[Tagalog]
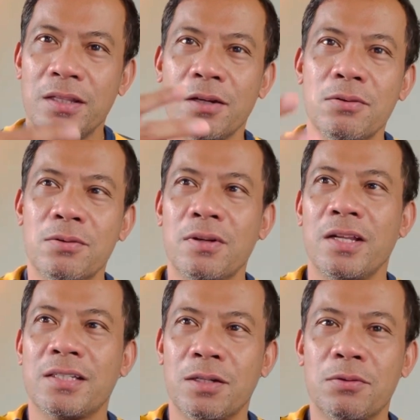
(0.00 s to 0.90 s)

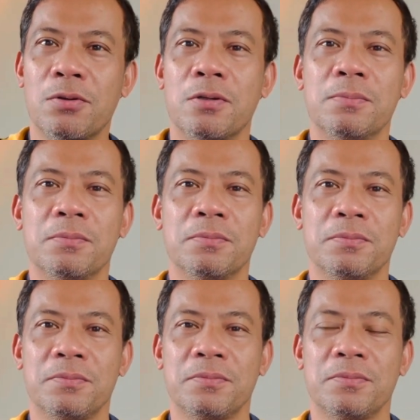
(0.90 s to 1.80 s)
nangungulit sa hukom
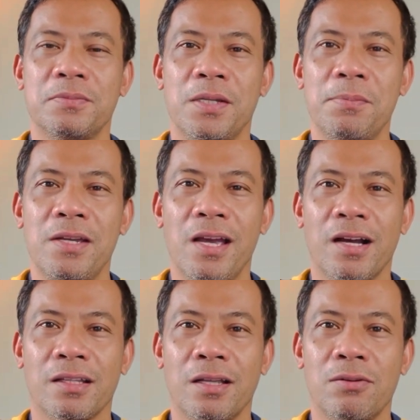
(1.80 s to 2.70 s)
na ibigay
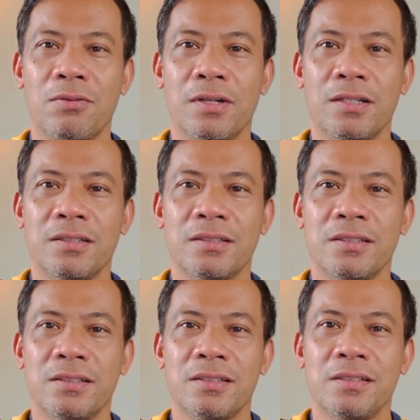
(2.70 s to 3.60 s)
ang katarungan,
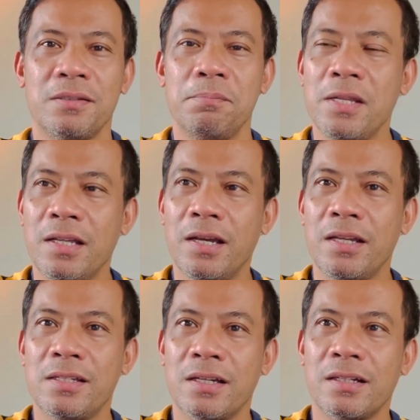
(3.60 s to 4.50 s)

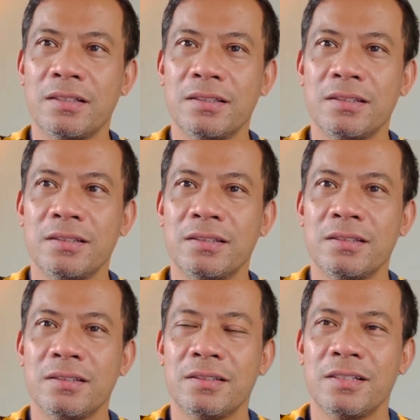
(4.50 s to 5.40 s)
binigay niya,
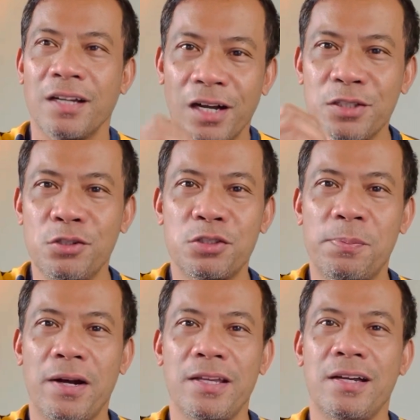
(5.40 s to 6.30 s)
ang Diyos
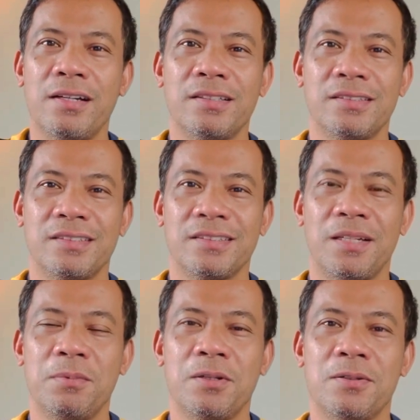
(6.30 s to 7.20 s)
pa kaya?
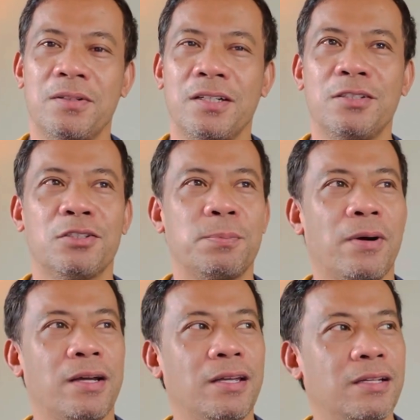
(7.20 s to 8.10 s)
Sabi ko, ang Diyos
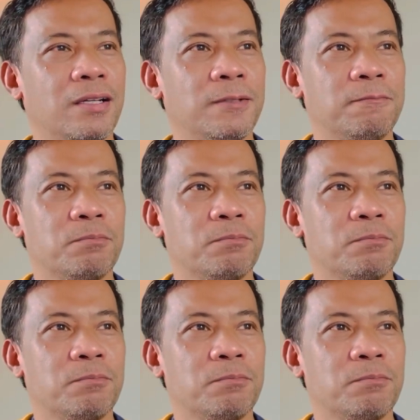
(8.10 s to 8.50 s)
pa kaya na